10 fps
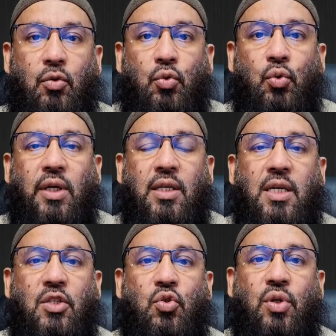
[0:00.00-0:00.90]
Toujours les
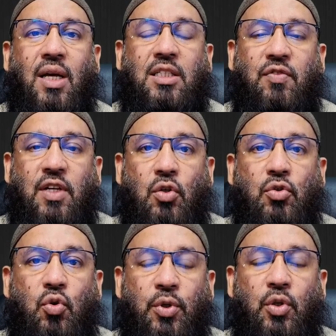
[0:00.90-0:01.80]
reste un sujet à
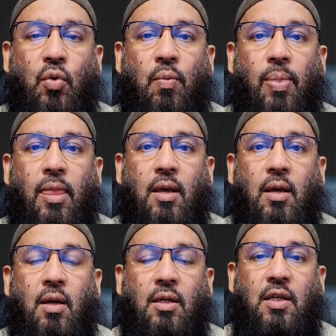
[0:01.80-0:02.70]
divergence d'opinion.
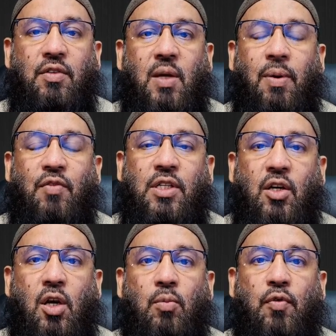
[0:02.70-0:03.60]
Ça veut dire pas veut
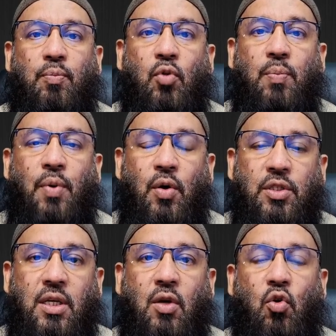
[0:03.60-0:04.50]
dire comme mon
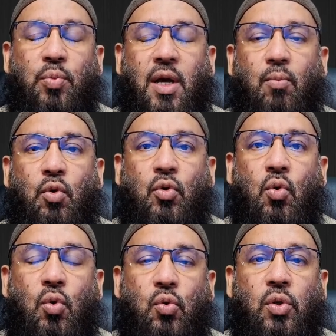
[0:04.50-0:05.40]
pensée ou bien mon
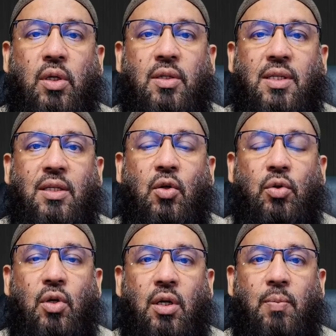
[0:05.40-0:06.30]
conclure que ça
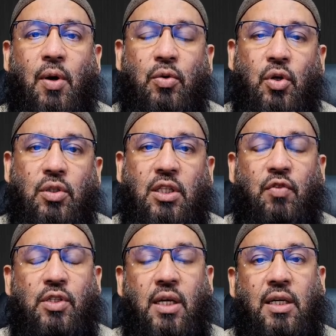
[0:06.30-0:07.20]
n'est pas
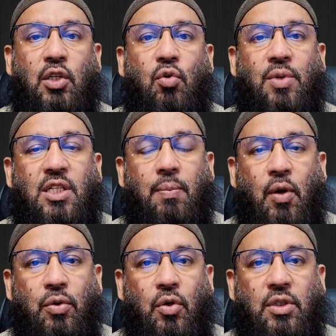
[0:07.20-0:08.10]
authentique veut dire qu'il est obligé
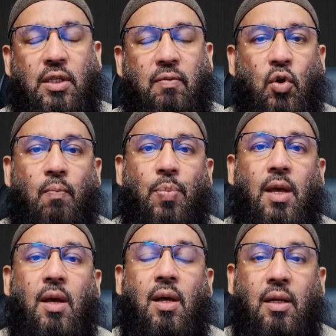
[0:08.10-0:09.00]
pas authentique. Non,
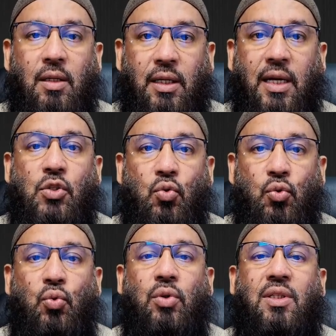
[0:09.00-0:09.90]
il reste
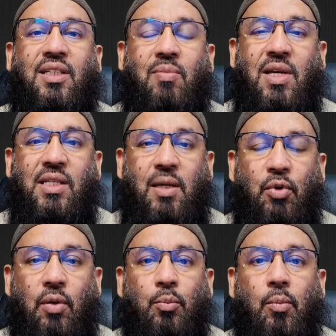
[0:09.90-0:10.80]
toujours
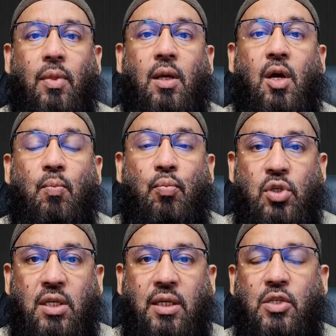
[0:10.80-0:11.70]
debatable.
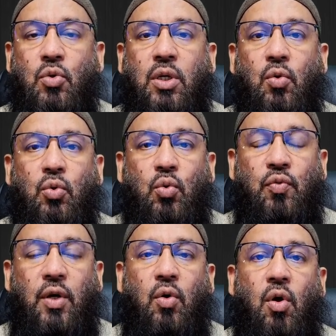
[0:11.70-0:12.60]
Pour cette raison qu'il a
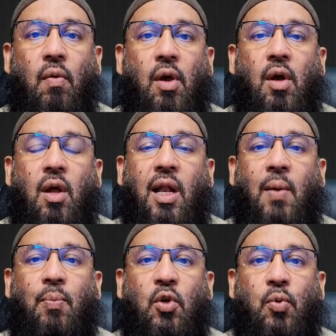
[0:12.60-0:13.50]
trouvé que
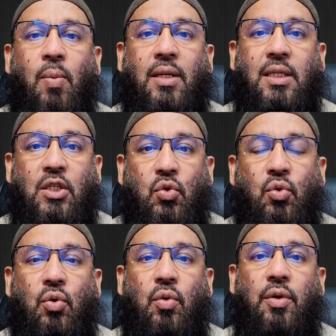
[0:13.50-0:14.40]
la plupart ban
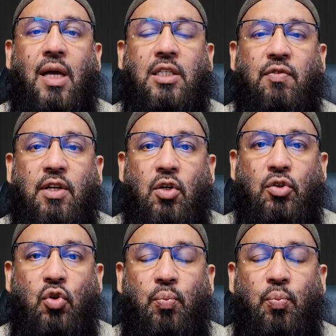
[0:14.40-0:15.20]
issus à divergence